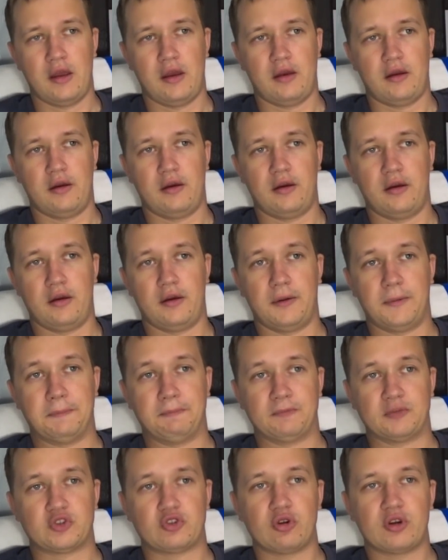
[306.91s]

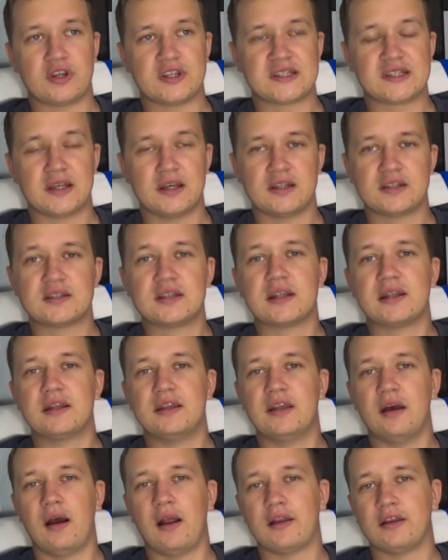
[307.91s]
Эм, что касается
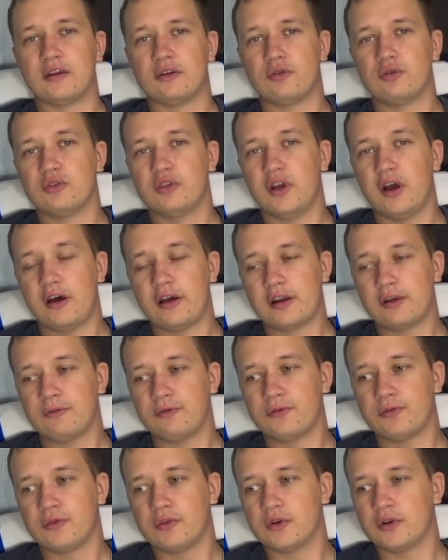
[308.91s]
дальних
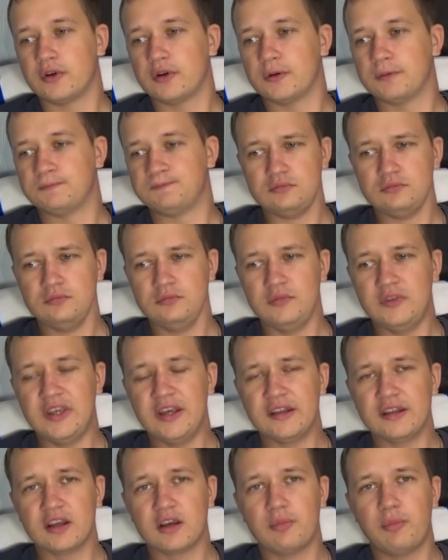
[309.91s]
ударов,
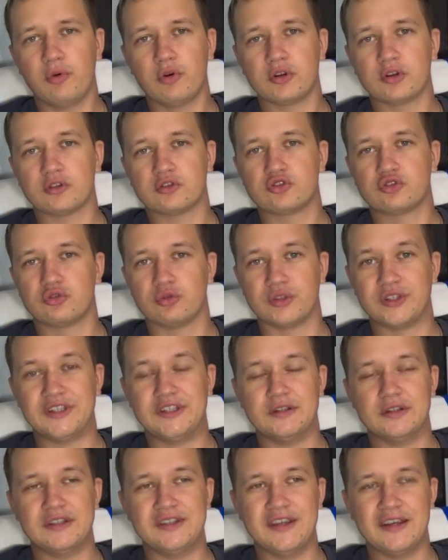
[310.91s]
я так понял, что
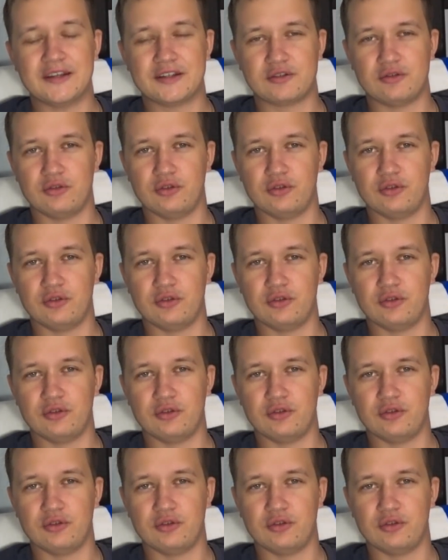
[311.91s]
есть у